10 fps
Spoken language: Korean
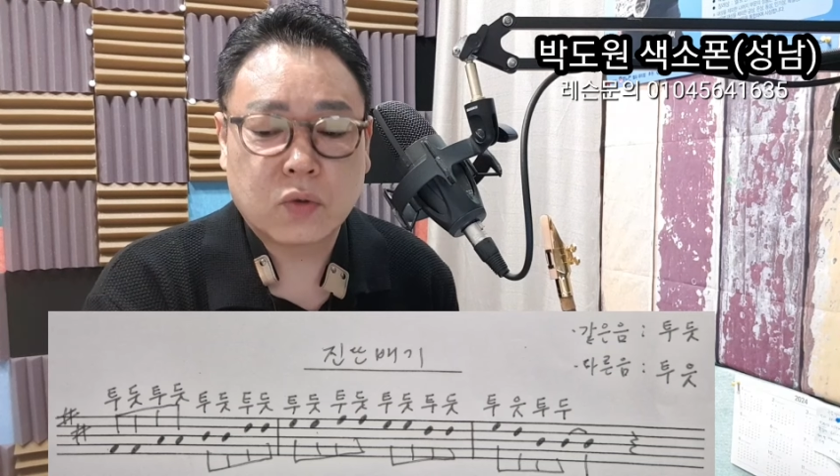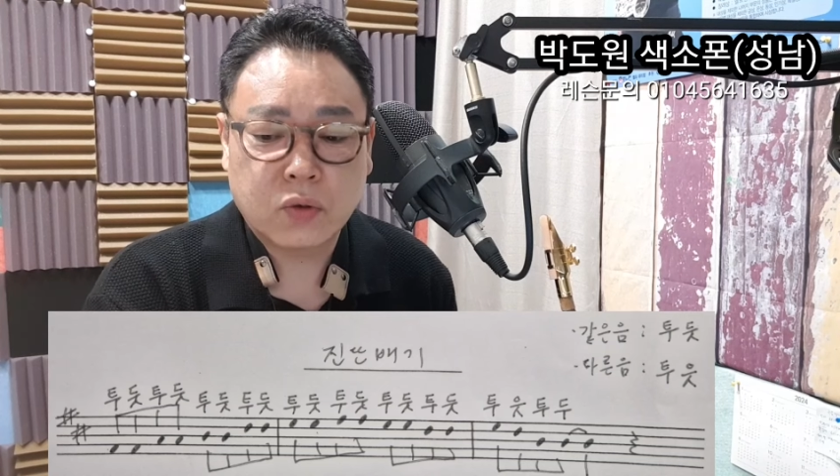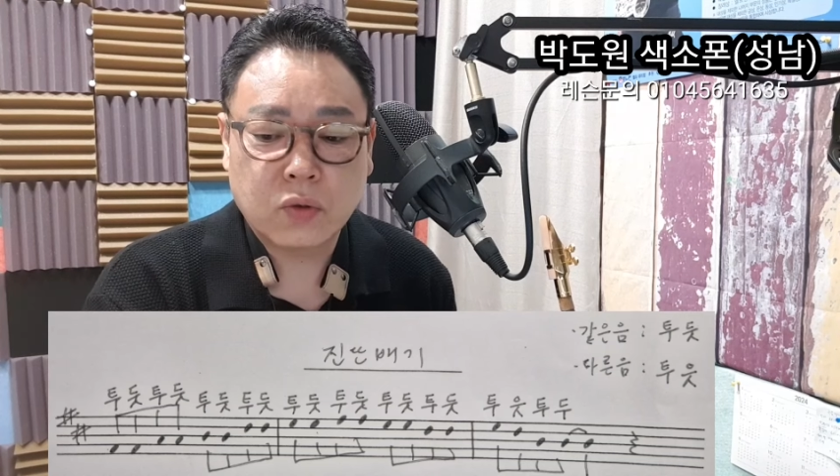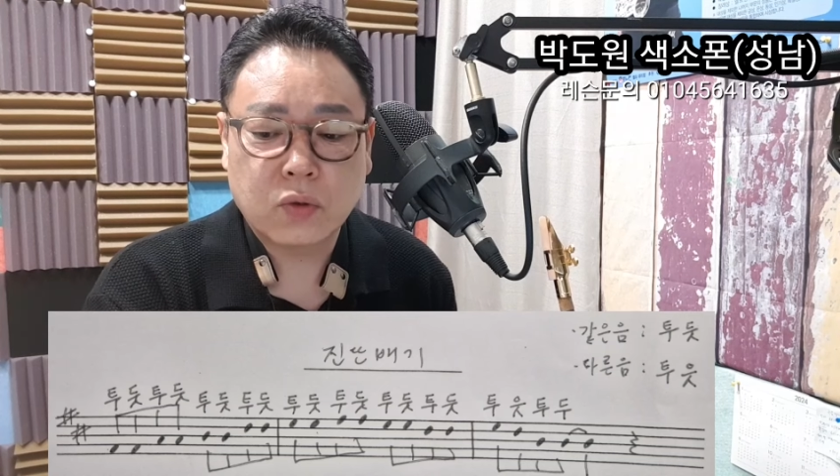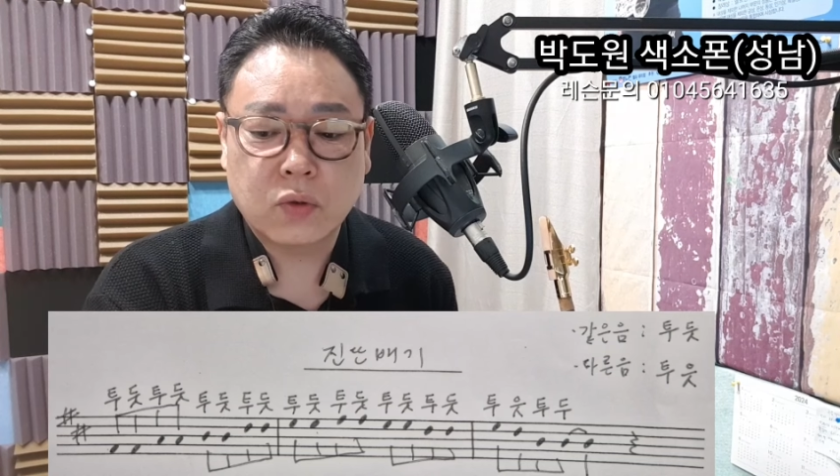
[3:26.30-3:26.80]

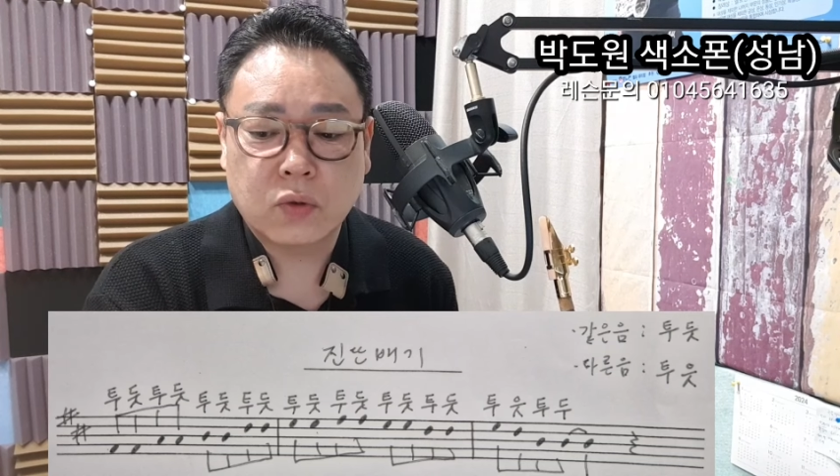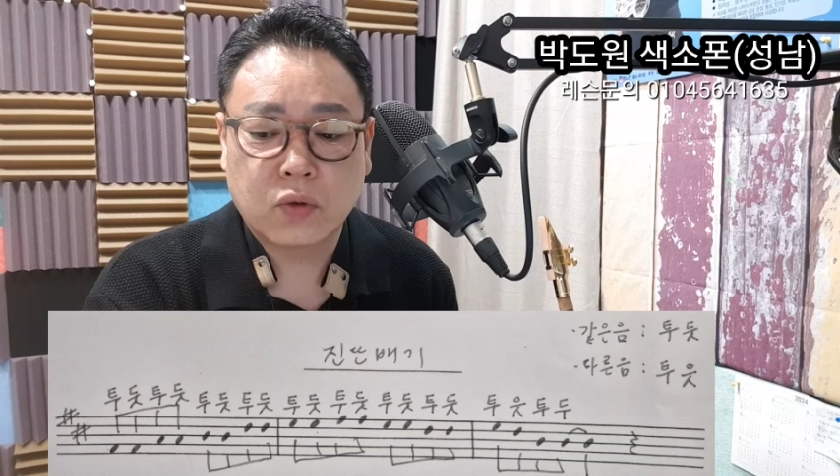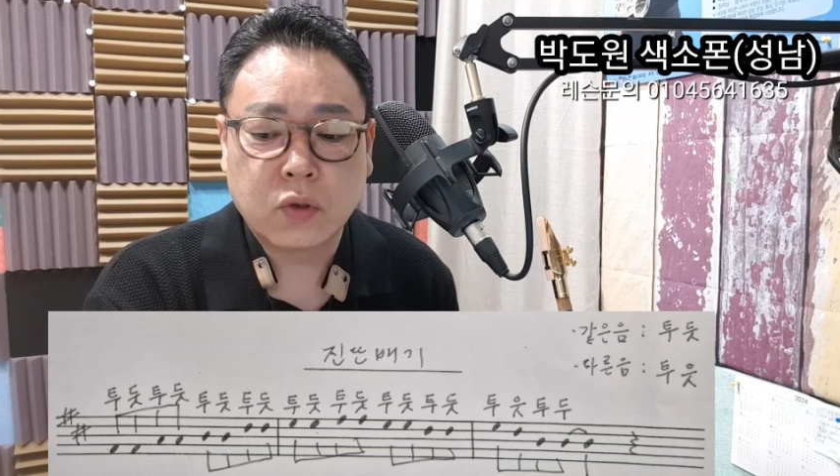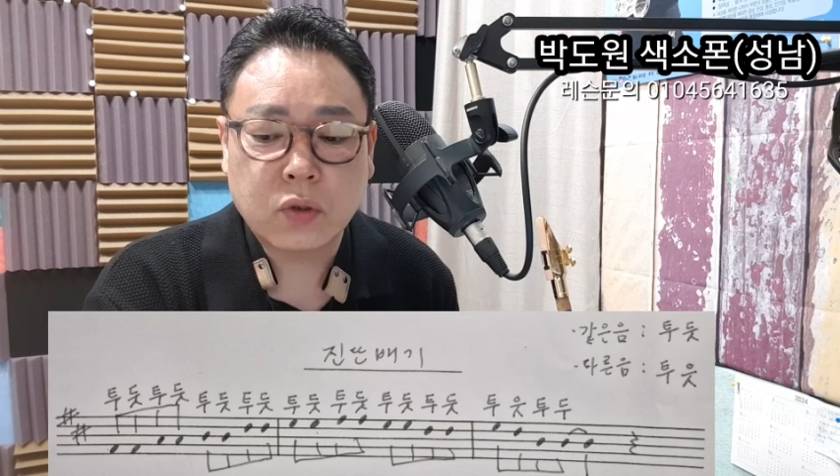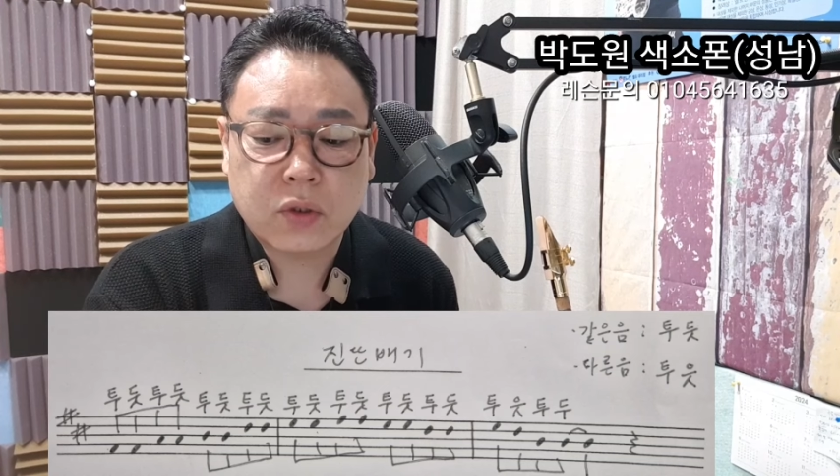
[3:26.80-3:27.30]

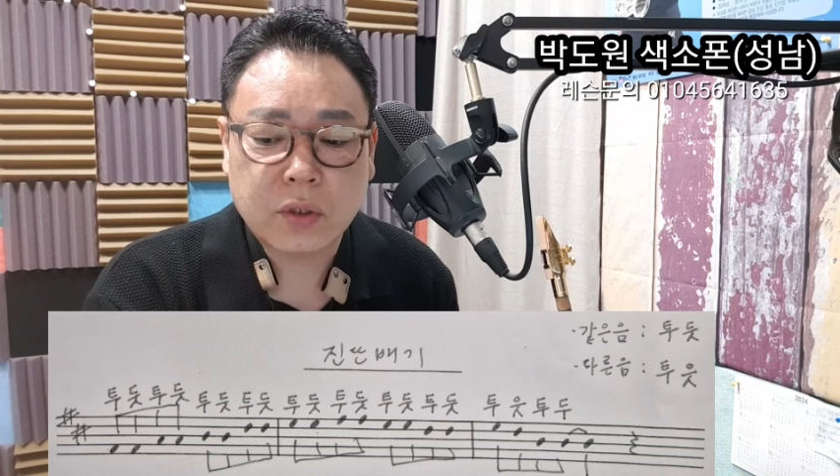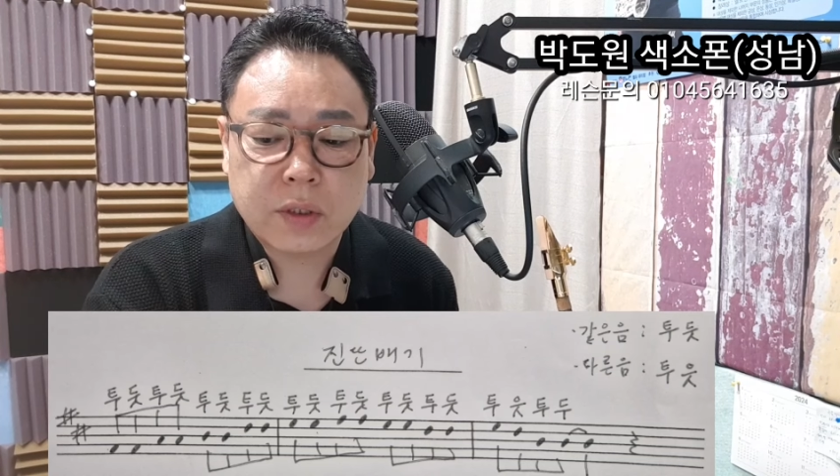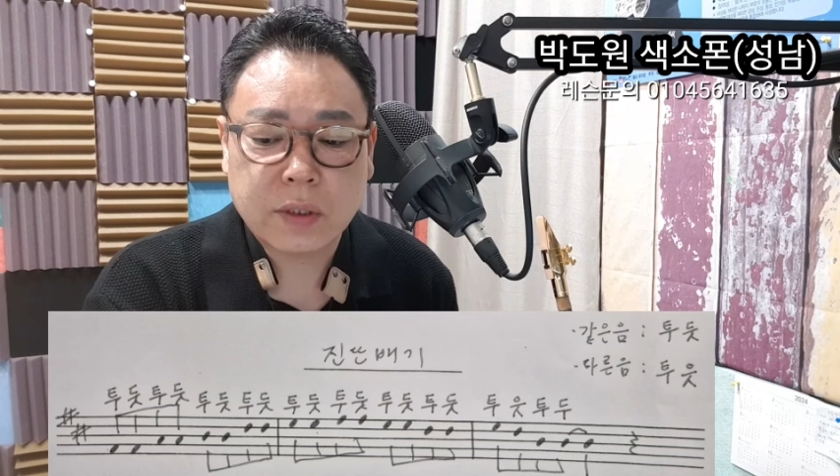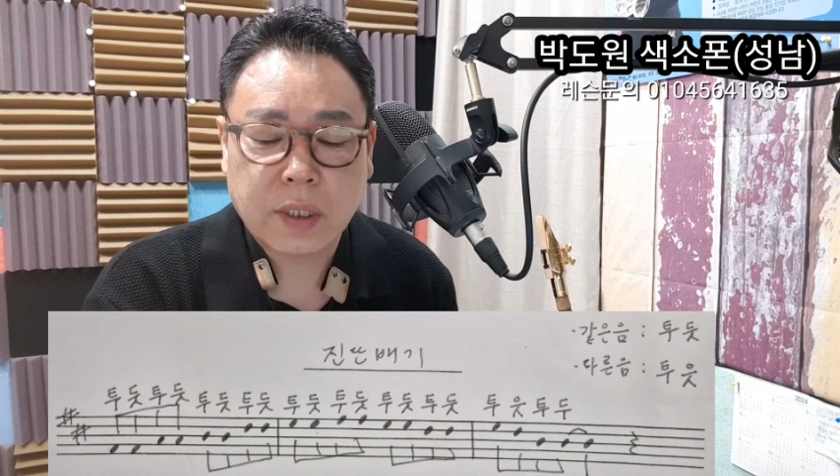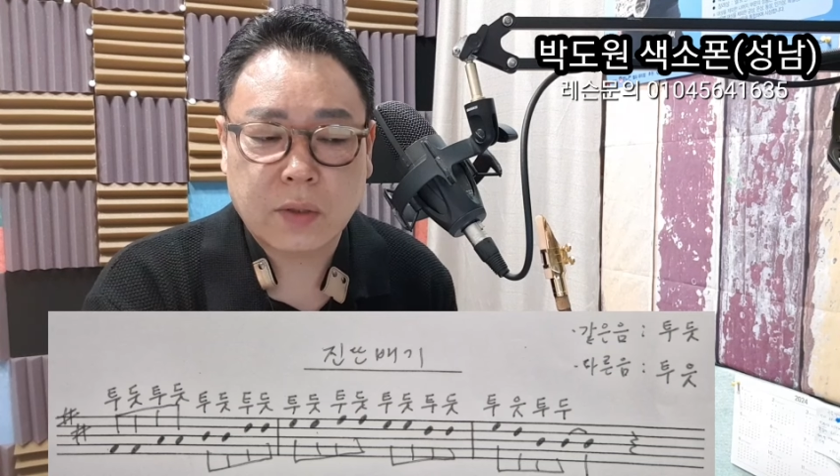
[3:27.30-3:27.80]
투둣
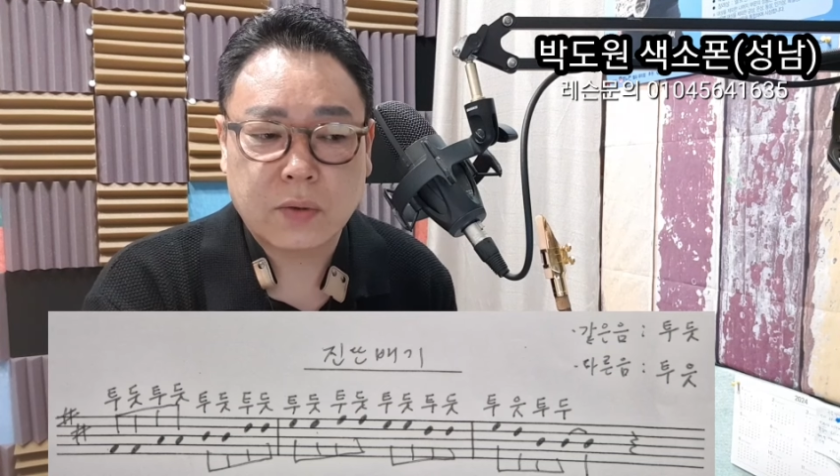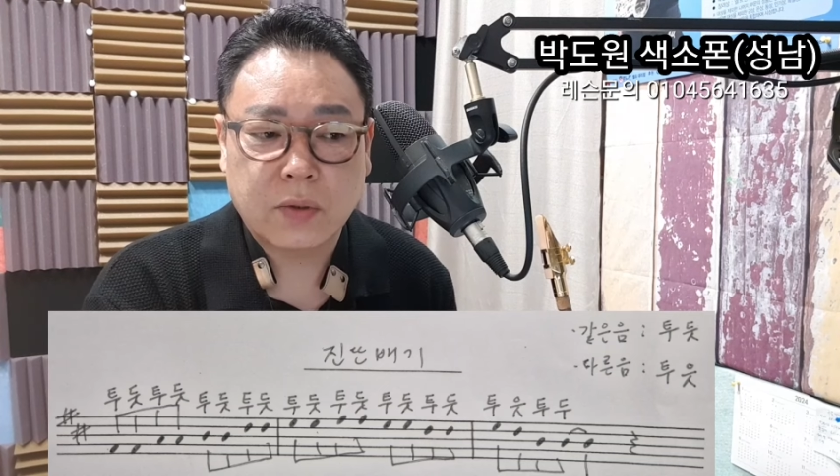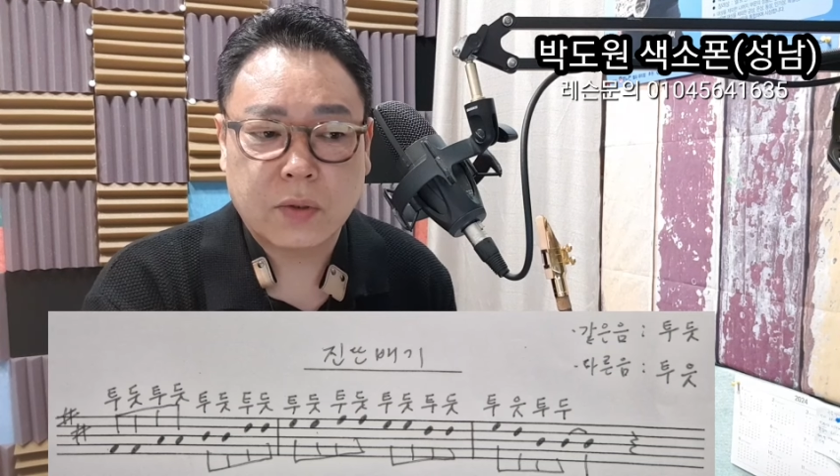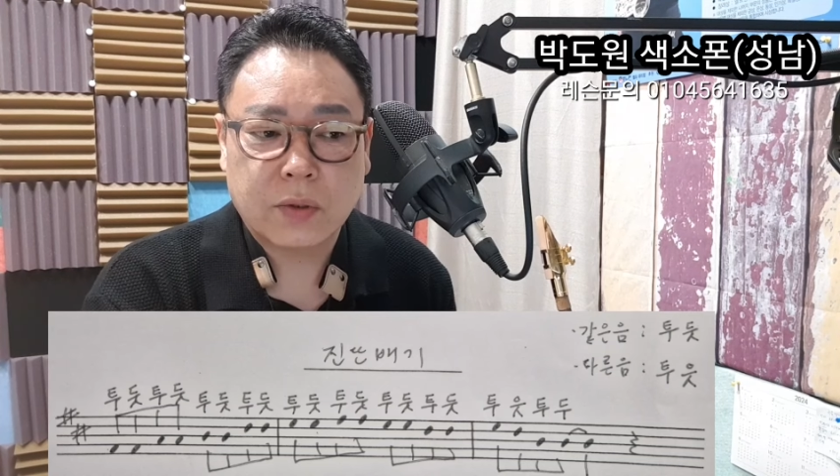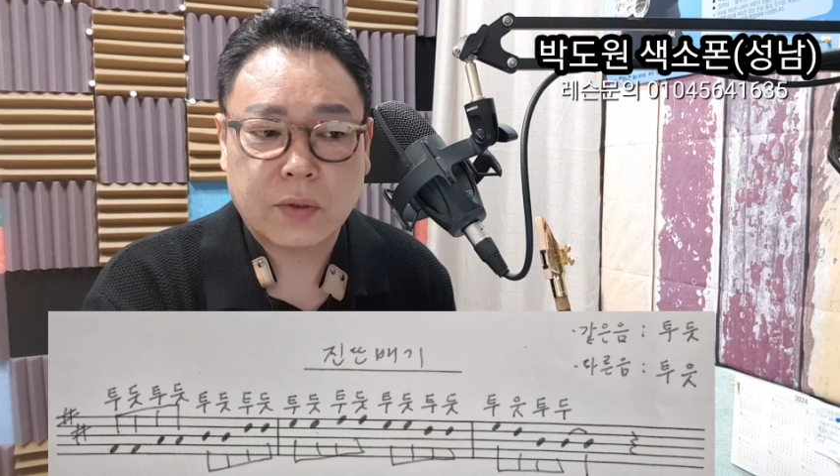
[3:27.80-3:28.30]

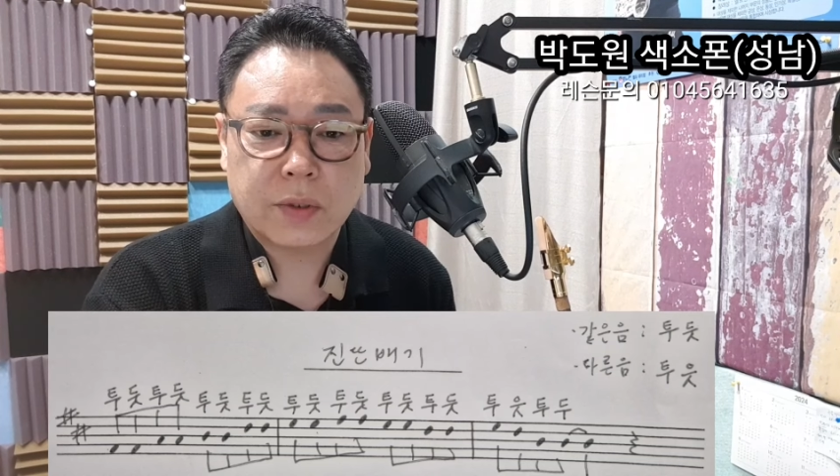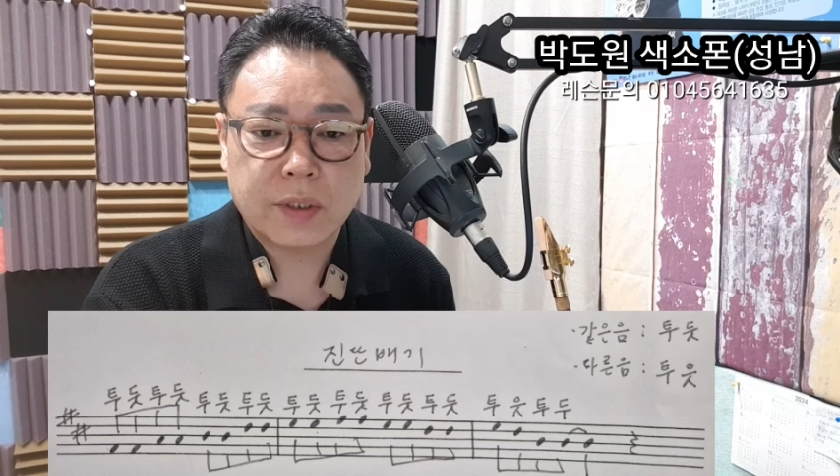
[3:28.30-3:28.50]
하고